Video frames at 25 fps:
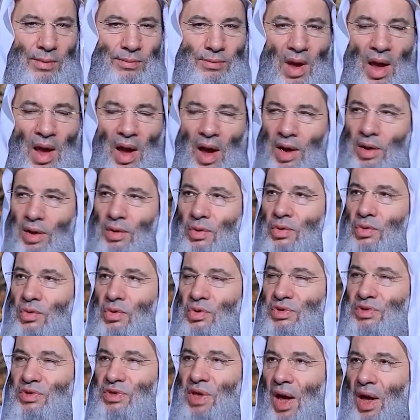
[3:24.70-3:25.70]
محل
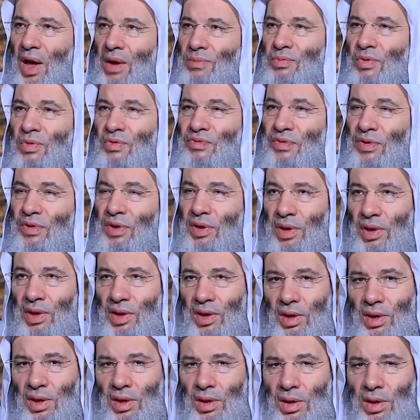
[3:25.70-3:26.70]
يستحب
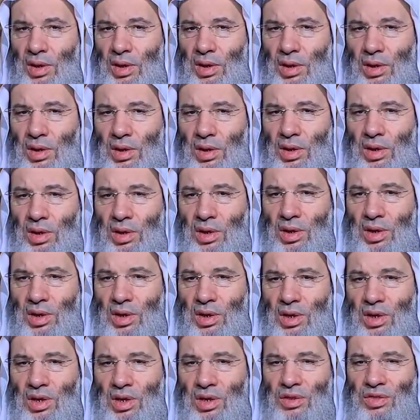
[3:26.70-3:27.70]
فيه
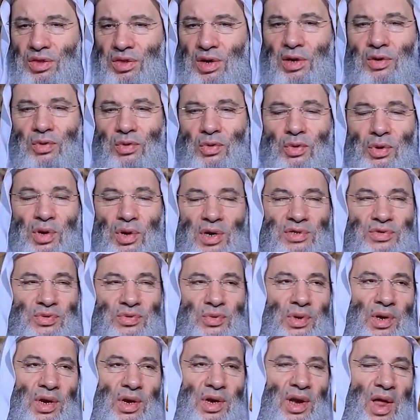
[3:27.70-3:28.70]
ذكر
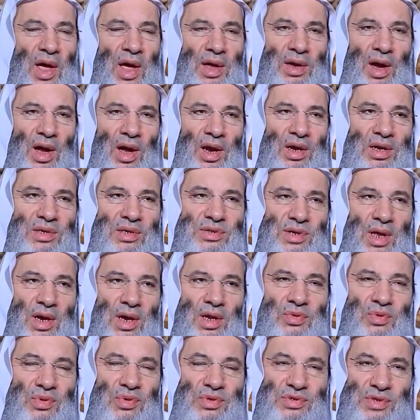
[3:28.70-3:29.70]
رسول الله عليه
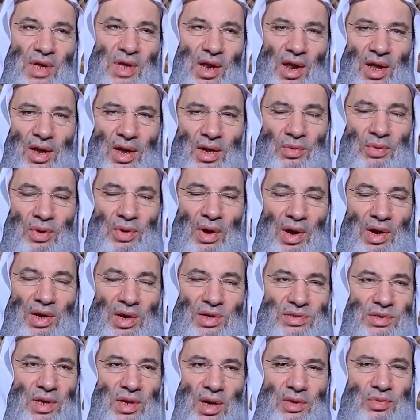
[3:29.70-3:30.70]
الصلاة والسلام
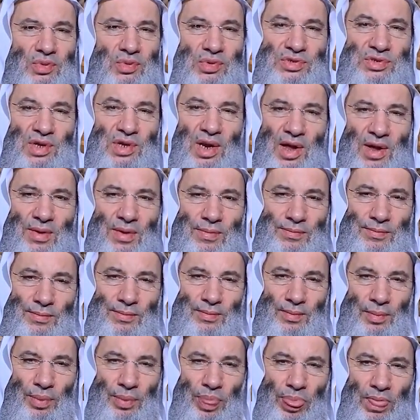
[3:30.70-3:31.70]
عليه الصلاة والسلام
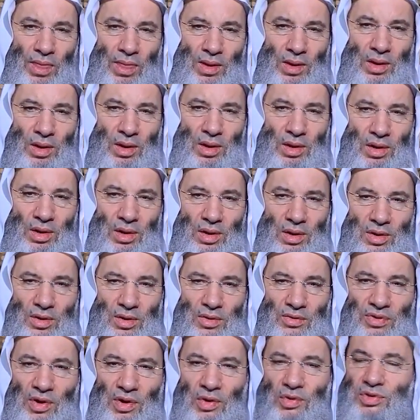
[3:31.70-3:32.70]

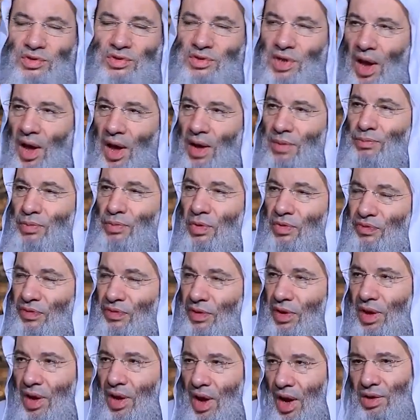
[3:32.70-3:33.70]
فيستحب
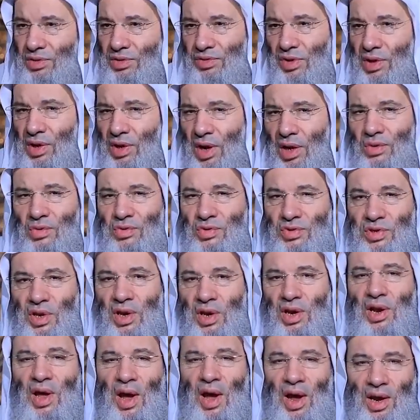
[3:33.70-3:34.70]
فيه أيضا أن
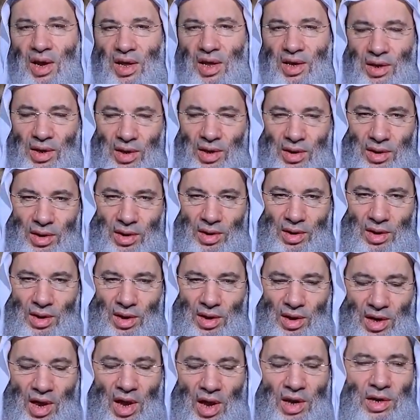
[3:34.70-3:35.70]
نصلي عليه
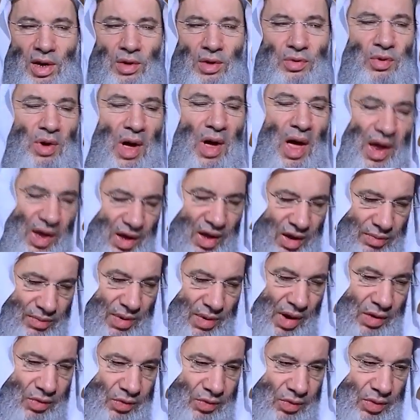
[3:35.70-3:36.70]
لأنه
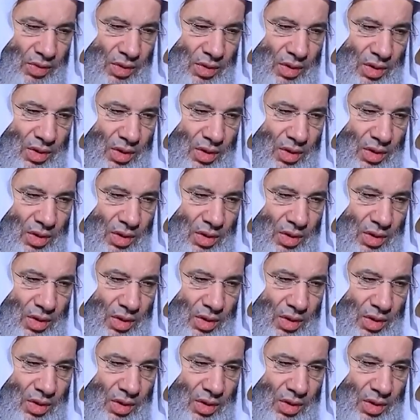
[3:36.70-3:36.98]
أكمل